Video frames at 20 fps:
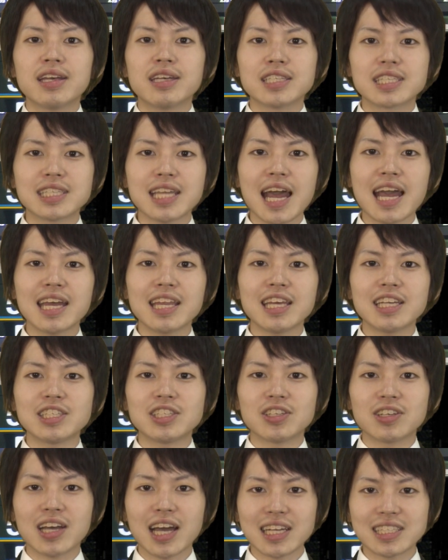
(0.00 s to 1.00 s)

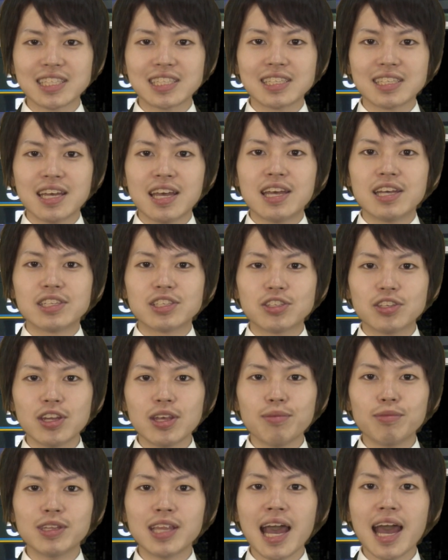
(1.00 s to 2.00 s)
スタイリッシュかつ
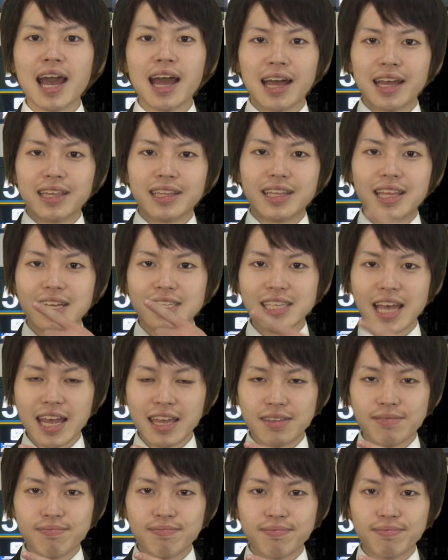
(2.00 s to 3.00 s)
スリムな
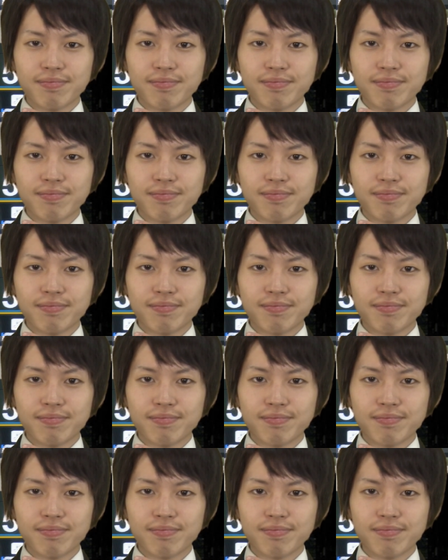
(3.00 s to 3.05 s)
デザイン